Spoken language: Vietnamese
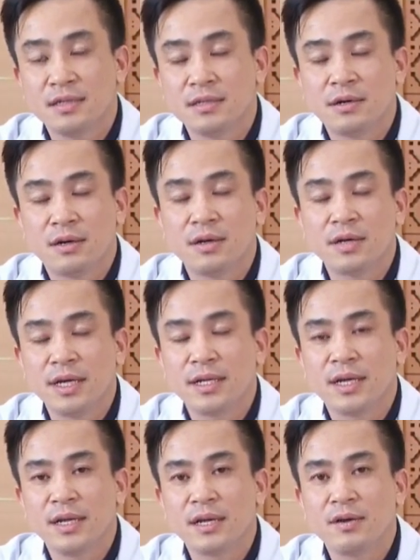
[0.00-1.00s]
từ đó hình
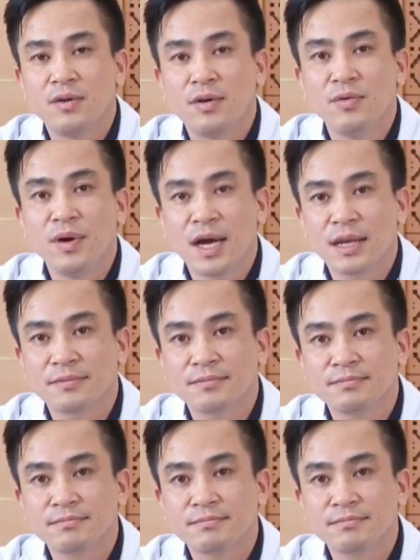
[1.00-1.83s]
thành đến khối u gan